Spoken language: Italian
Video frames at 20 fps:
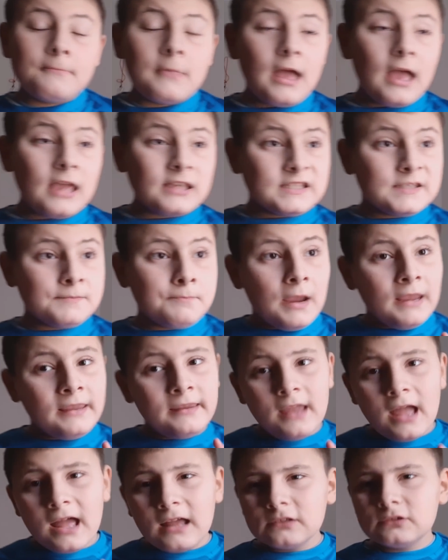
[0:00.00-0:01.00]
Ha
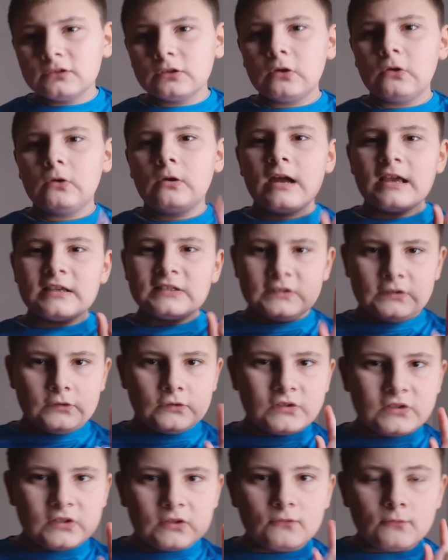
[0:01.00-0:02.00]
sbagliato a
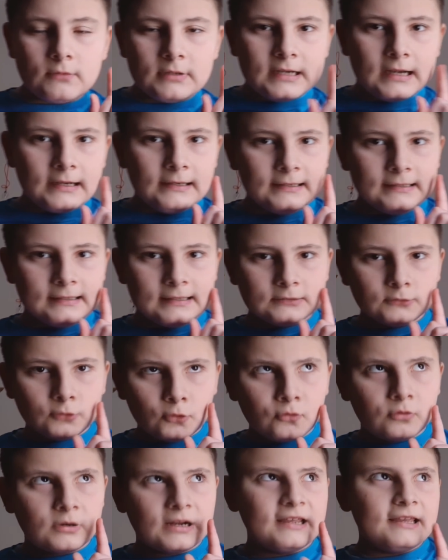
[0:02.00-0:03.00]
sostituire
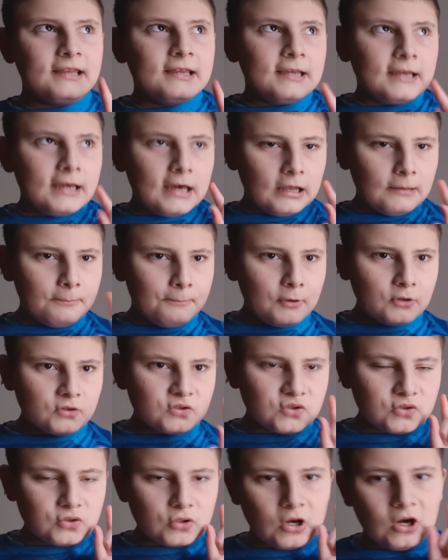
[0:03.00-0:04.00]
allenatore, al
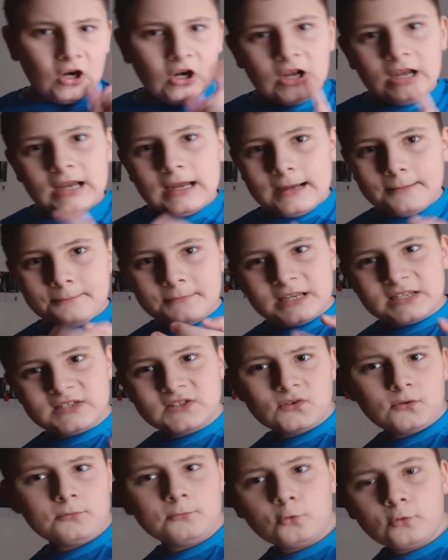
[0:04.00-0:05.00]
posto ha
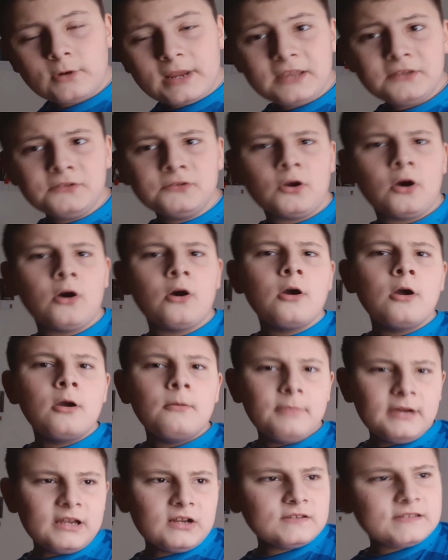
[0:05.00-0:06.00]
messo Murigno,
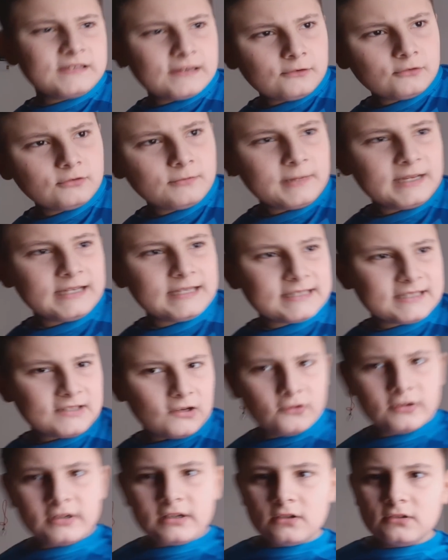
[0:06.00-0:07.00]
però secondo me
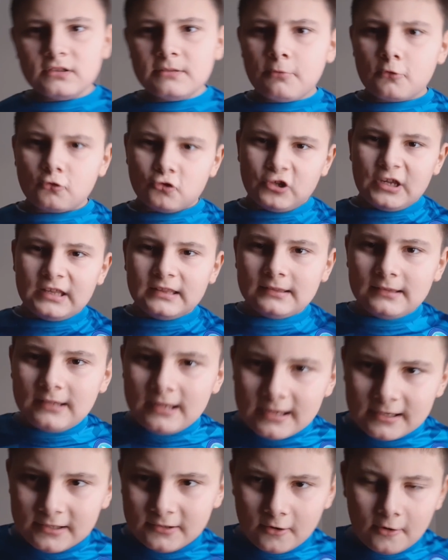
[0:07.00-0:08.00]
l'esonero di
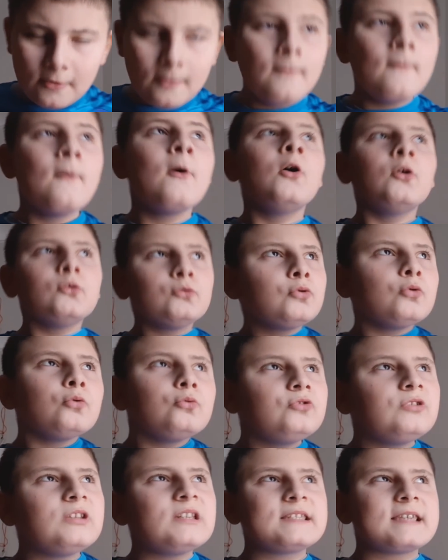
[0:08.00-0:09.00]
Pocettino
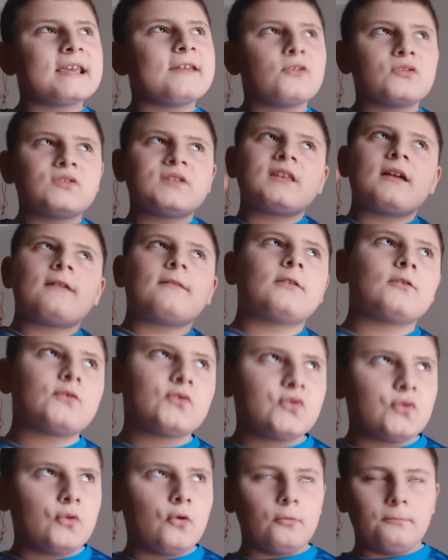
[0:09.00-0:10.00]
tutti se lo stavano
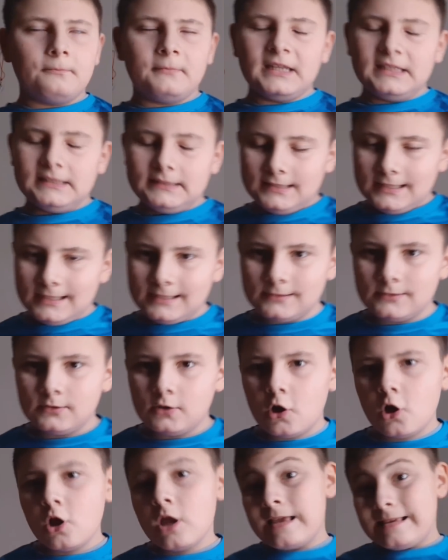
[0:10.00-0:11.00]

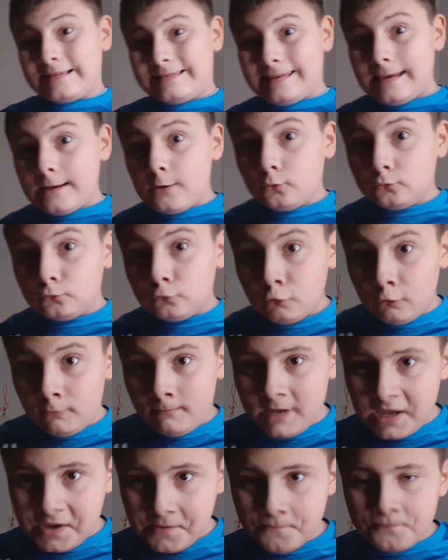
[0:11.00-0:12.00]
scommettendo, secondo
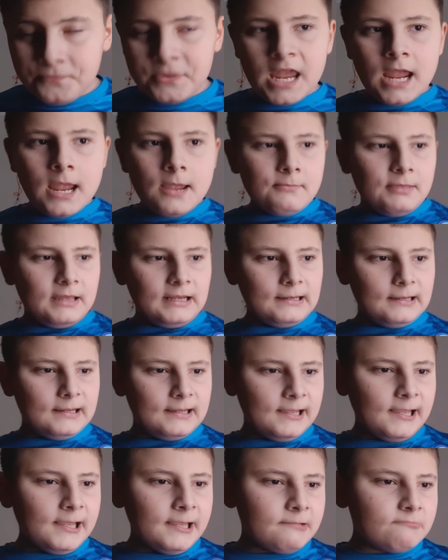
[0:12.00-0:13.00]
me,
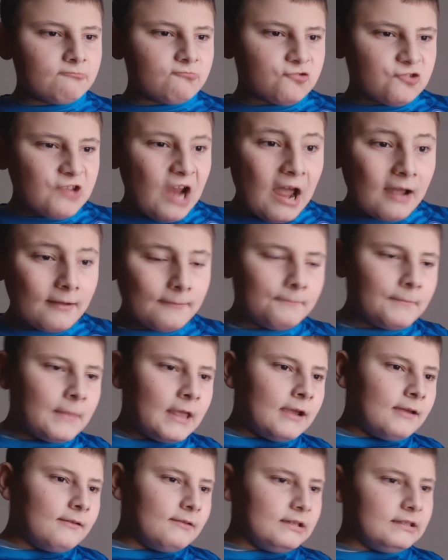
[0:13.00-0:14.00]
perché già
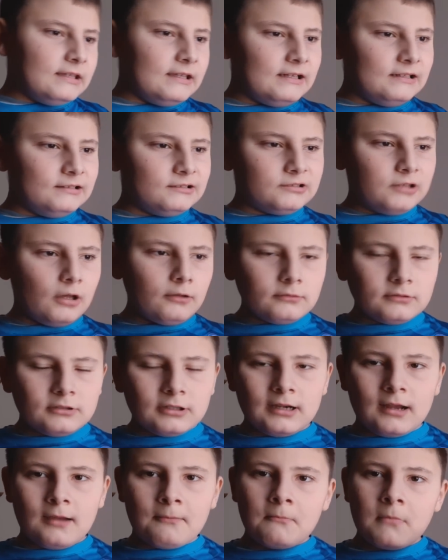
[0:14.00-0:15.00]
vedere il
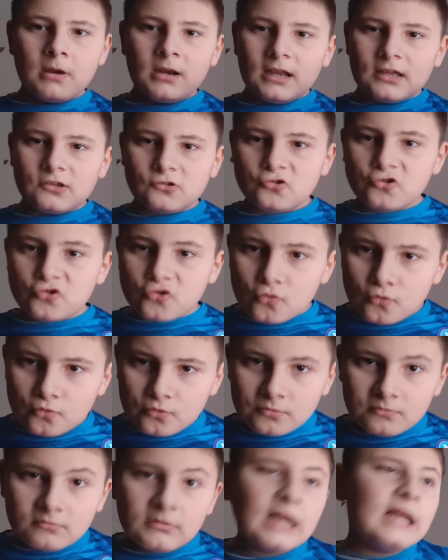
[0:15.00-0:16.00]
Tottenham
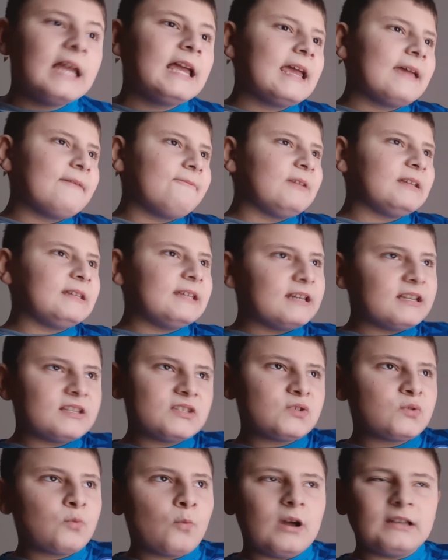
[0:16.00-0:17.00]
laggiù e vedere
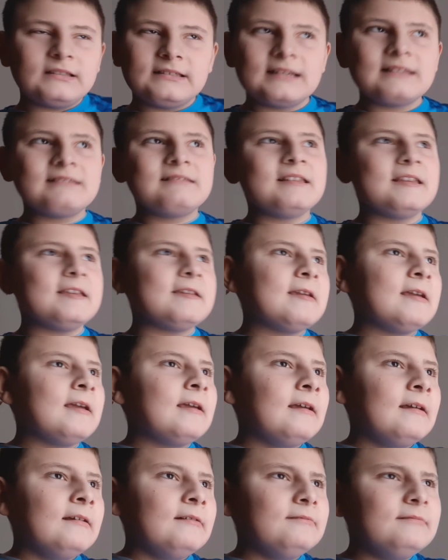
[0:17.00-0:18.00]
squadre di,
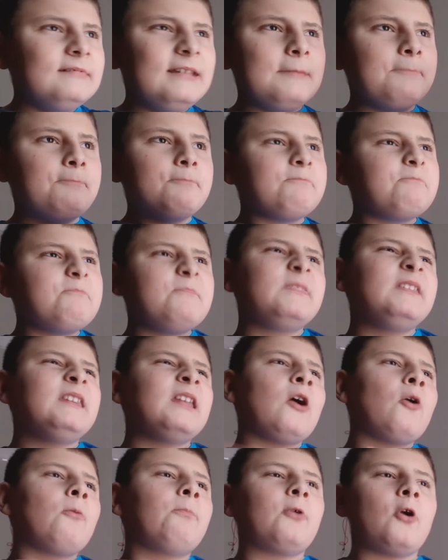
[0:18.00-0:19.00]
di
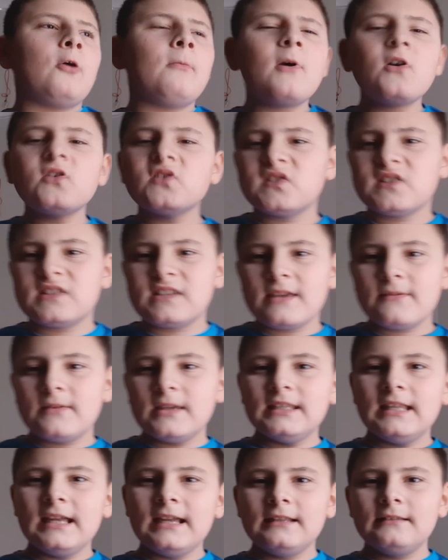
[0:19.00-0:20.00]
neopromosse,
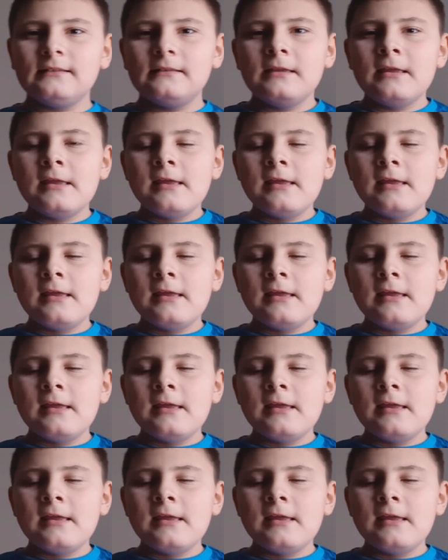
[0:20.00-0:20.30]
vede,